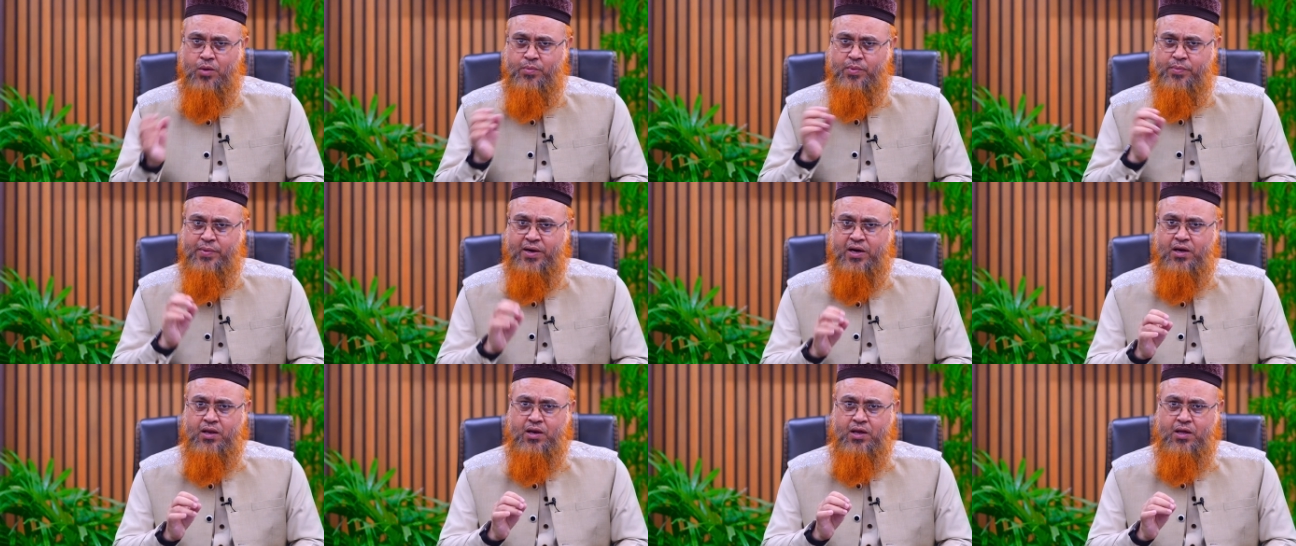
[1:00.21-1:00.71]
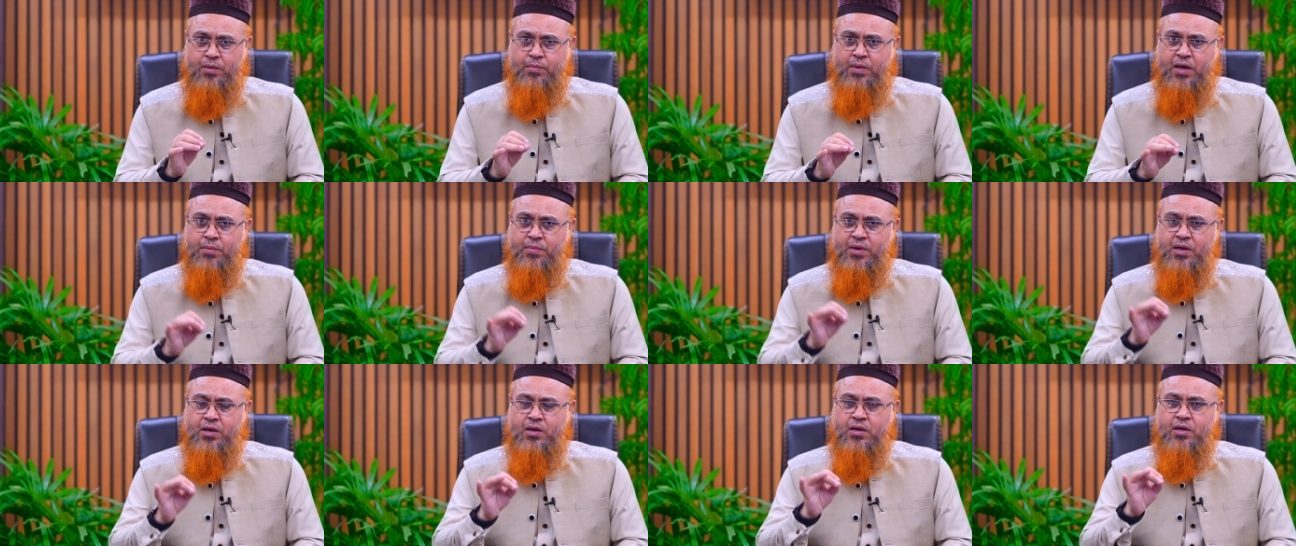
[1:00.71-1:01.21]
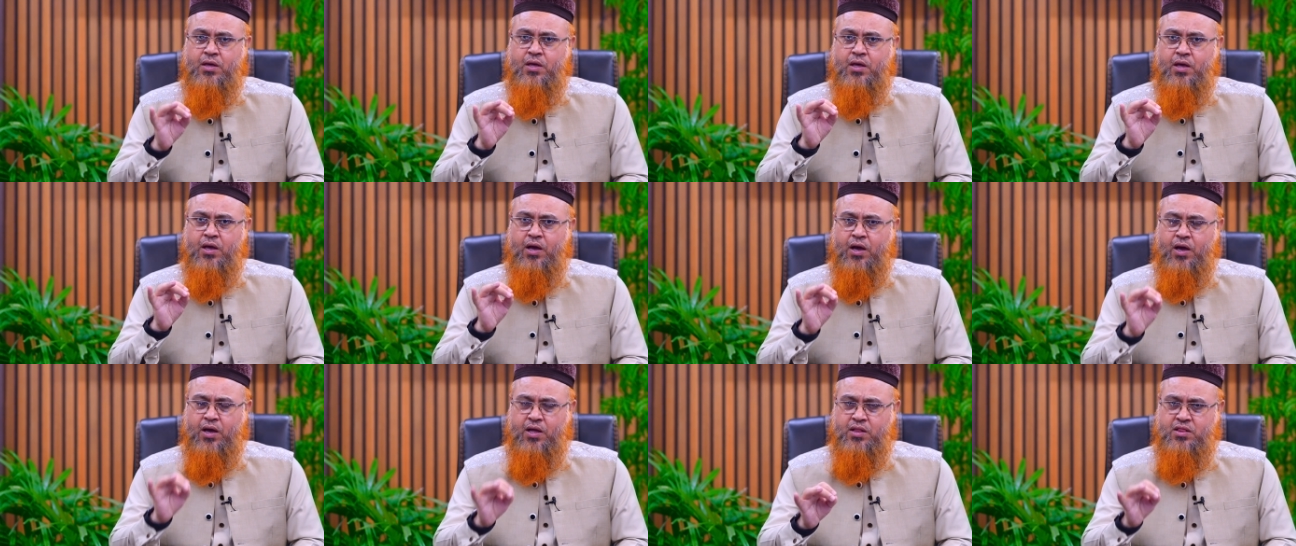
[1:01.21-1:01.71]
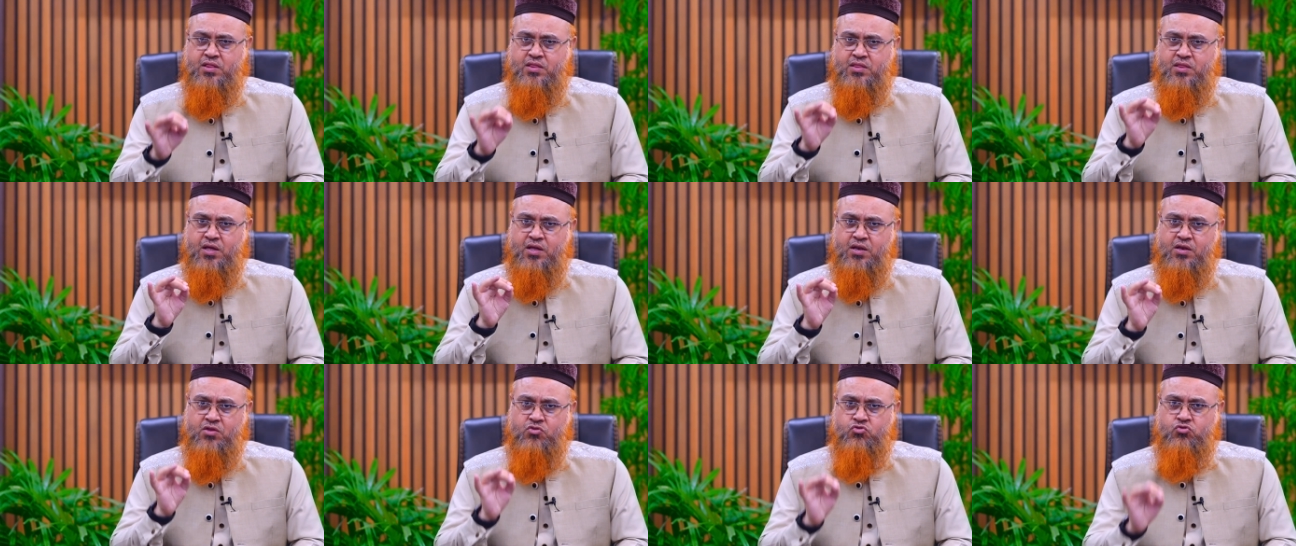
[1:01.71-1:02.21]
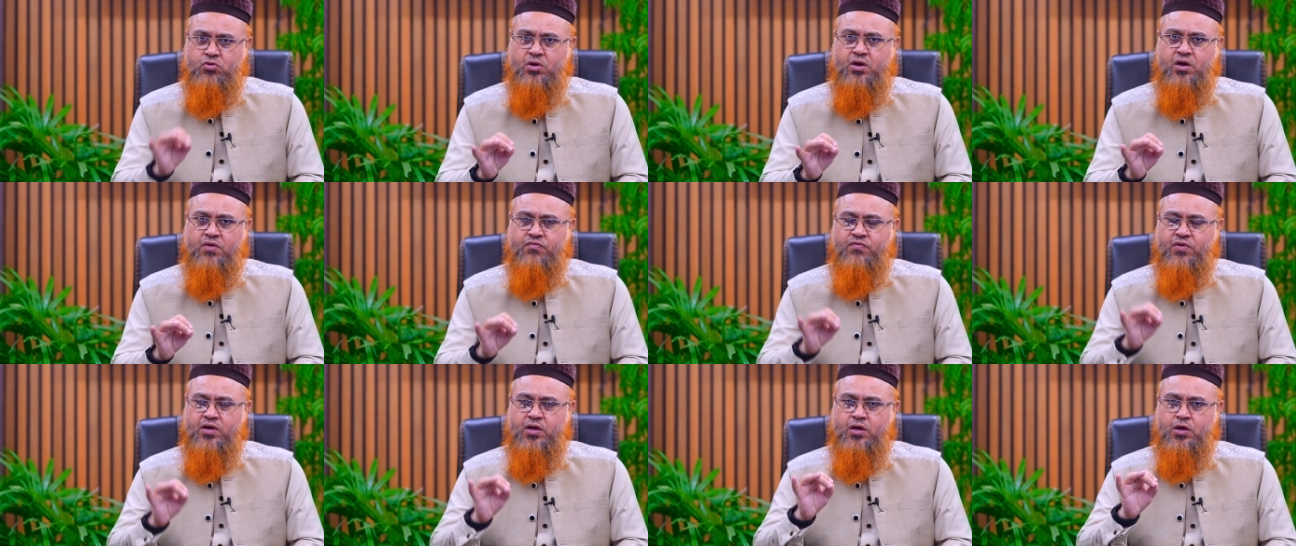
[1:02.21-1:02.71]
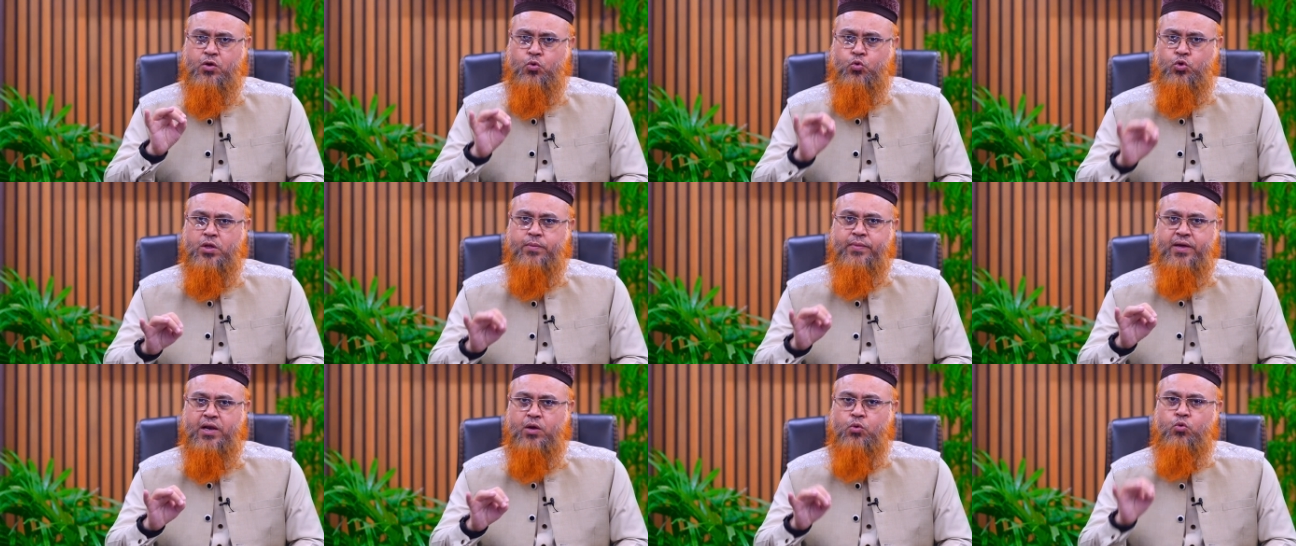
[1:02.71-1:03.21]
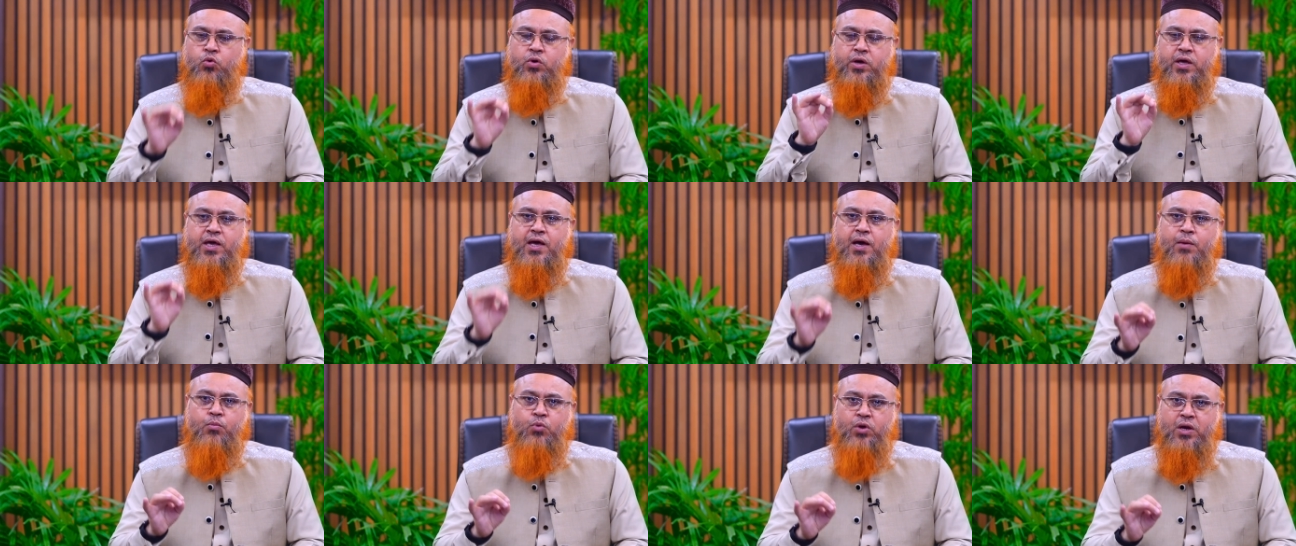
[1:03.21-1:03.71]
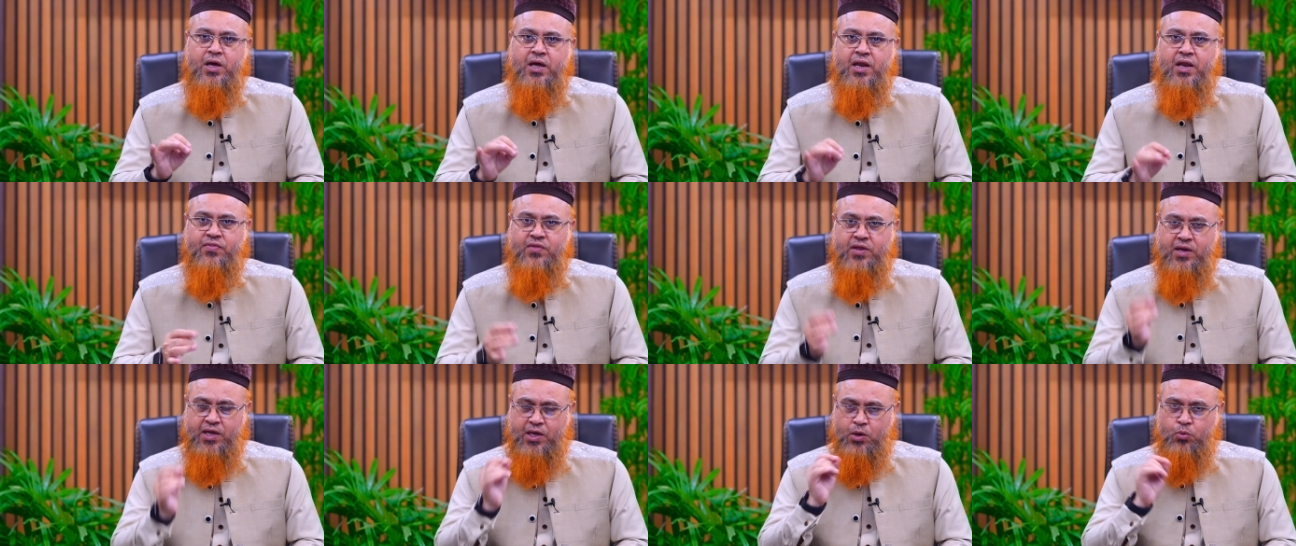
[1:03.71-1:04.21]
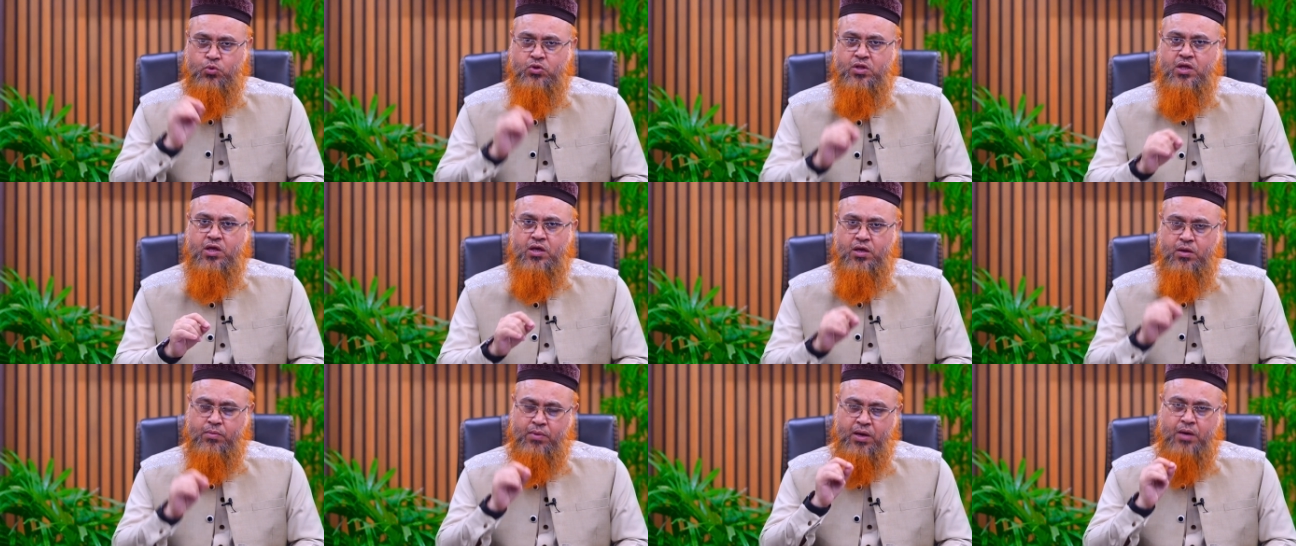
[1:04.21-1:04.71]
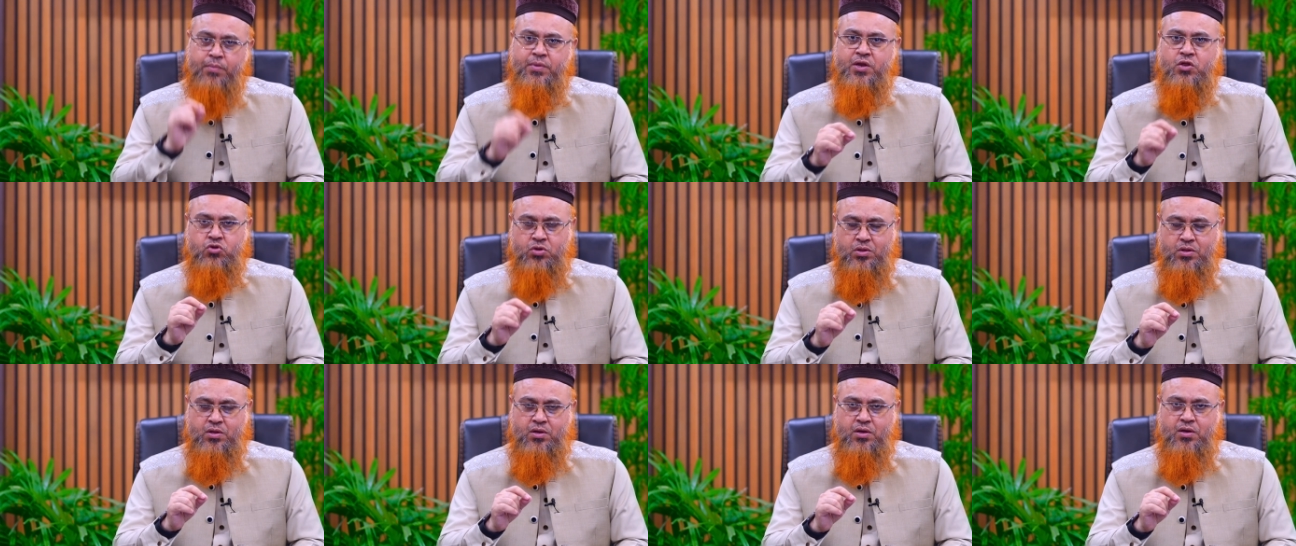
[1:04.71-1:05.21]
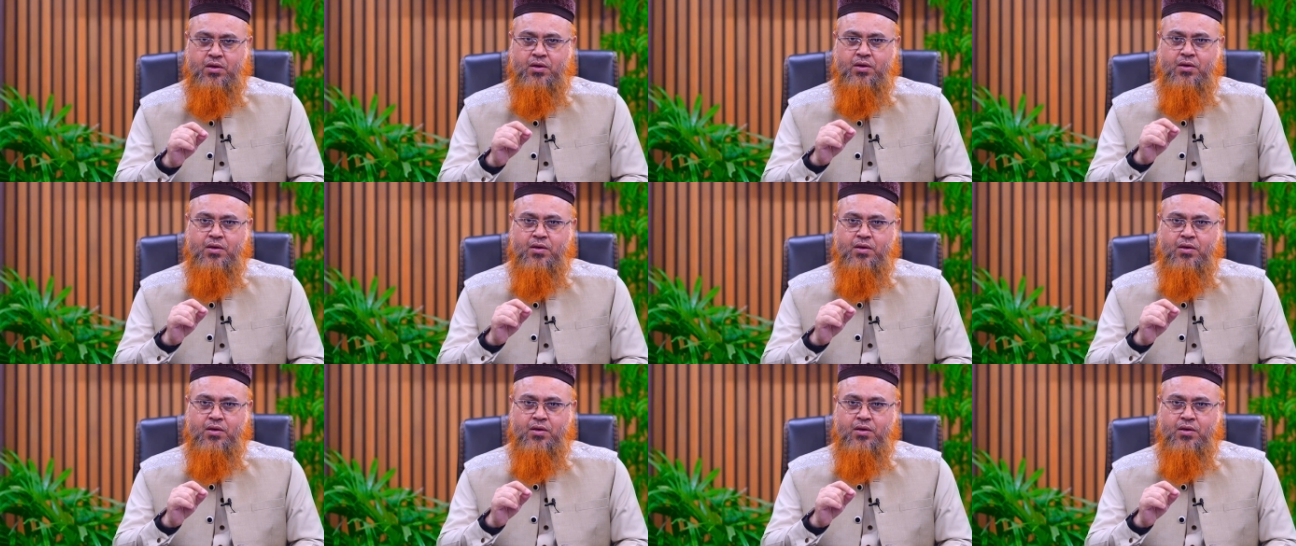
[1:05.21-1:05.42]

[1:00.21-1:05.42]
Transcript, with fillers: কমা আল ইমামি হাত্তান সরাফা কুতিবালাহু কেয়ামুল আইলাতিন কেউ যদি ইমামের সাথে